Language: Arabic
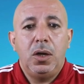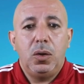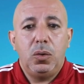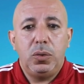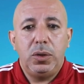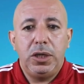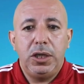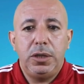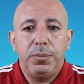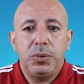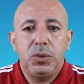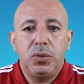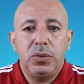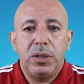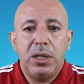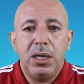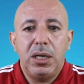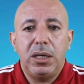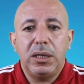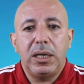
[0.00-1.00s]
واللي
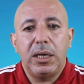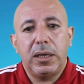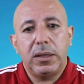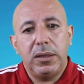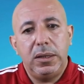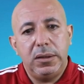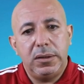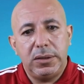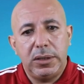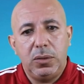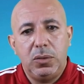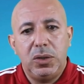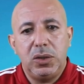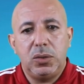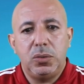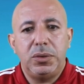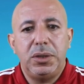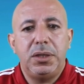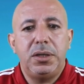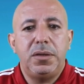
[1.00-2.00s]
بدونها كيختل
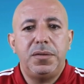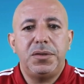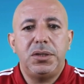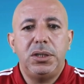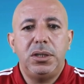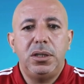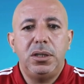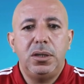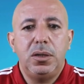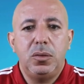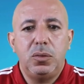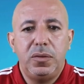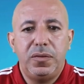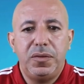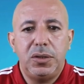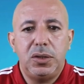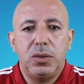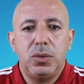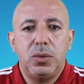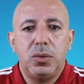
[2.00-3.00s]
التوازن النفسي
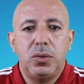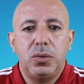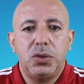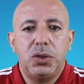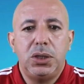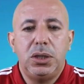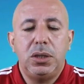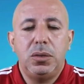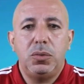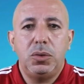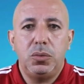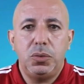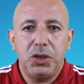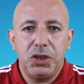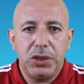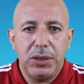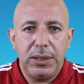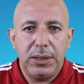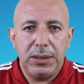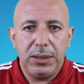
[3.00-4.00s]
والفيزيولوجي
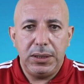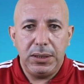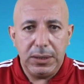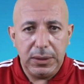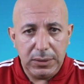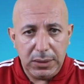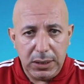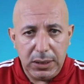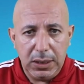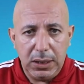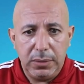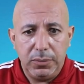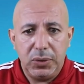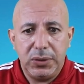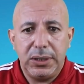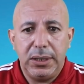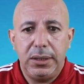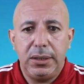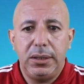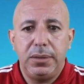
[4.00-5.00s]
والوجداني لدى
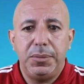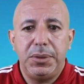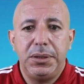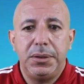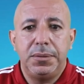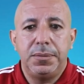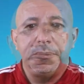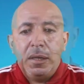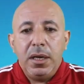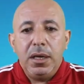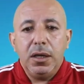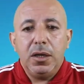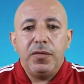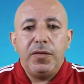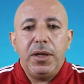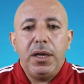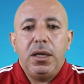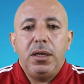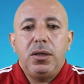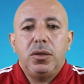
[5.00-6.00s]
المتعلمين لا
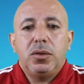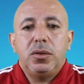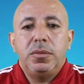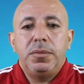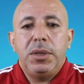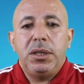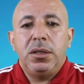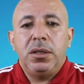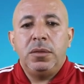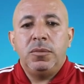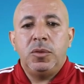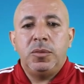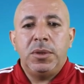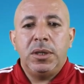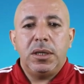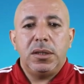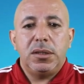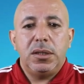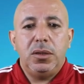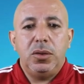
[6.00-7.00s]
يخفى عليكم أن
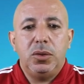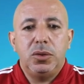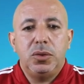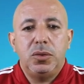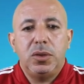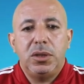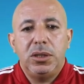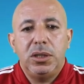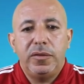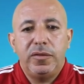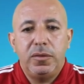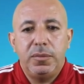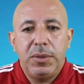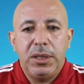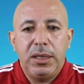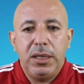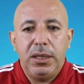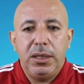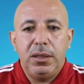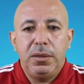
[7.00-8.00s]
الممارسة الحضورية في
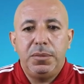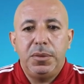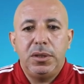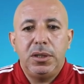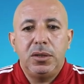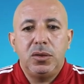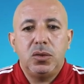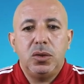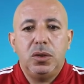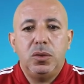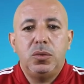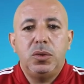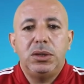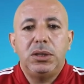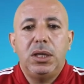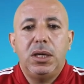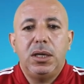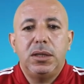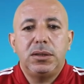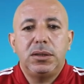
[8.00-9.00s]
الملاعب لن
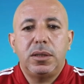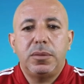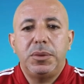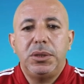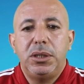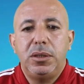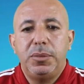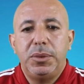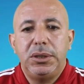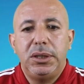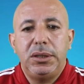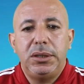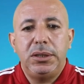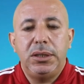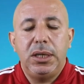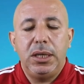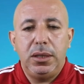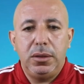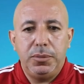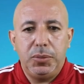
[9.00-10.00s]
تعوضها التربية
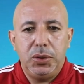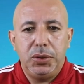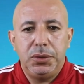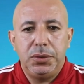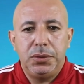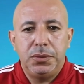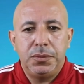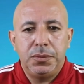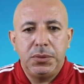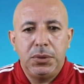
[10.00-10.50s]
البدنية عن بعد